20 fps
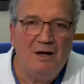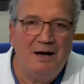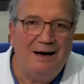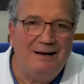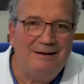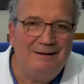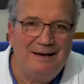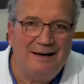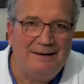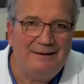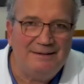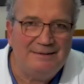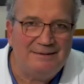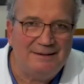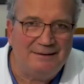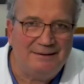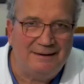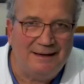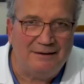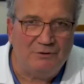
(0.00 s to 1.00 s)
agli anni
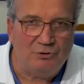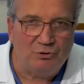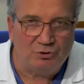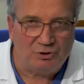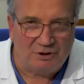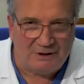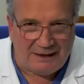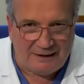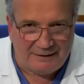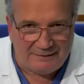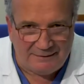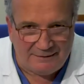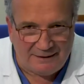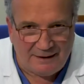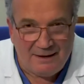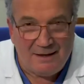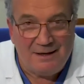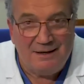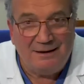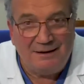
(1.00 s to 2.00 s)
70-80
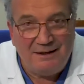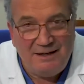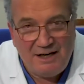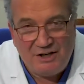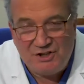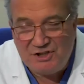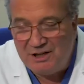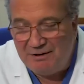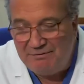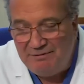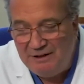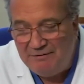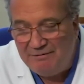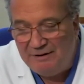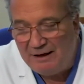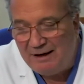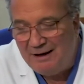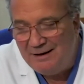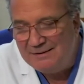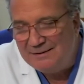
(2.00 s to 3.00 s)
riesce a
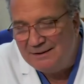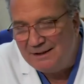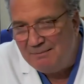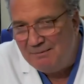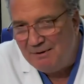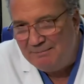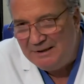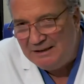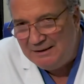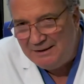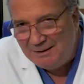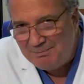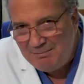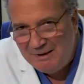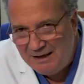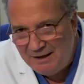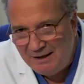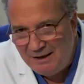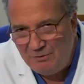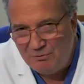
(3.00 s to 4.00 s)
vivere estremamente
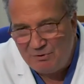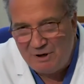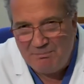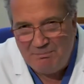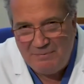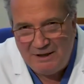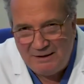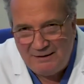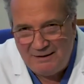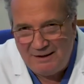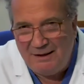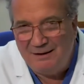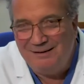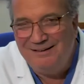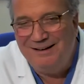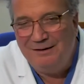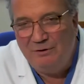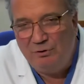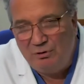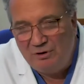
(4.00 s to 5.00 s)
bene in un ambiente
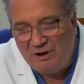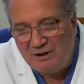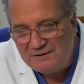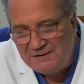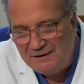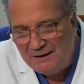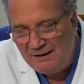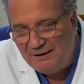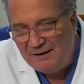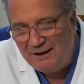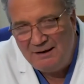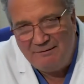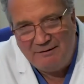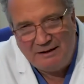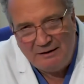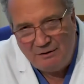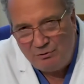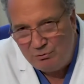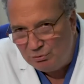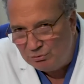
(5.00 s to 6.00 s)
del, che si riteneva
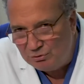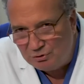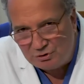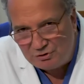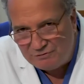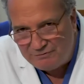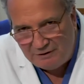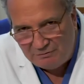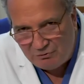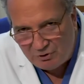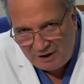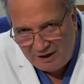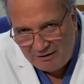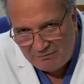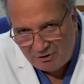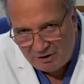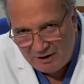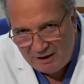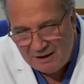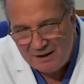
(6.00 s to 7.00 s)
del tutto
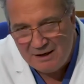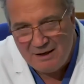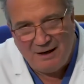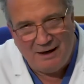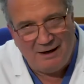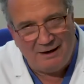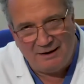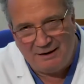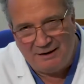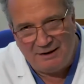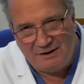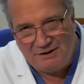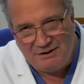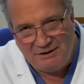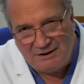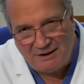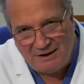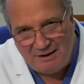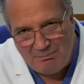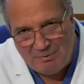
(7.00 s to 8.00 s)
sfavorevole alla la
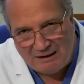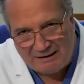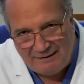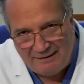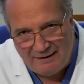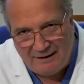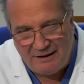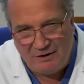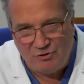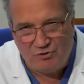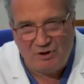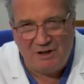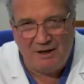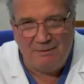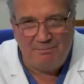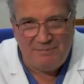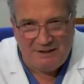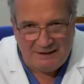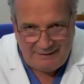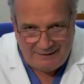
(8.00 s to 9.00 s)
crescita dei batteri, cioè
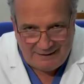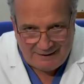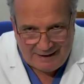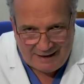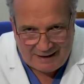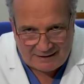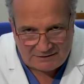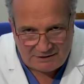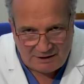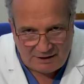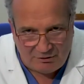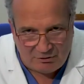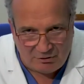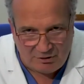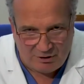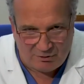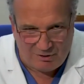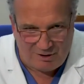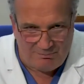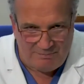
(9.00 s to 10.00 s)
l'ambiente gastrico
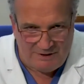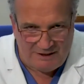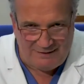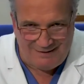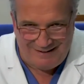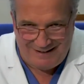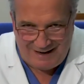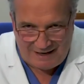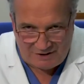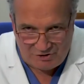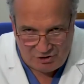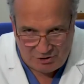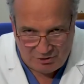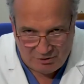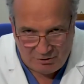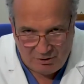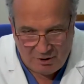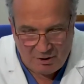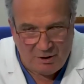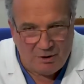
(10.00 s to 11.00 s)
che è un ambiente
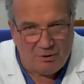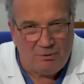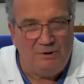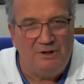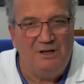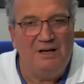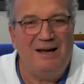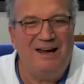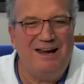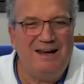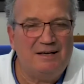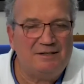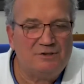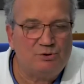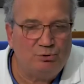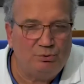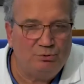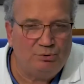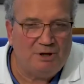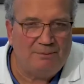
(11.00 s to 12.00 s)
acido, quindi è
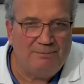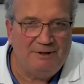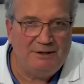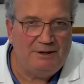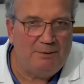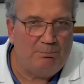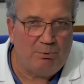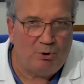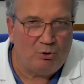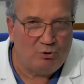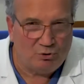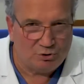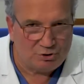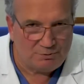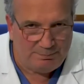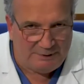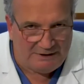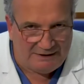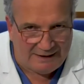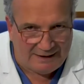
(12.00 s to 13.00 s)
assolutamente poco
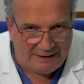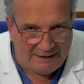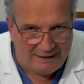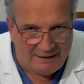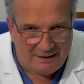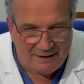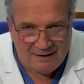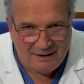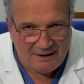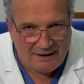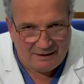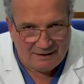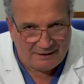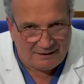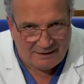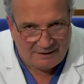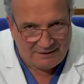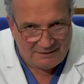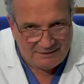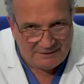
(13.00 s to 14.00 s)
ospitale alla
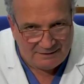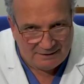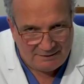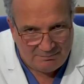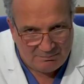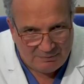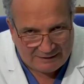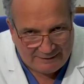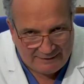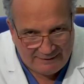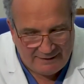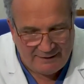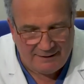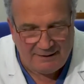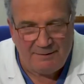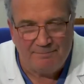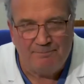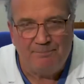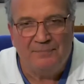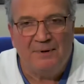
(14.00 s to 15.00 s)
crescita di batteri.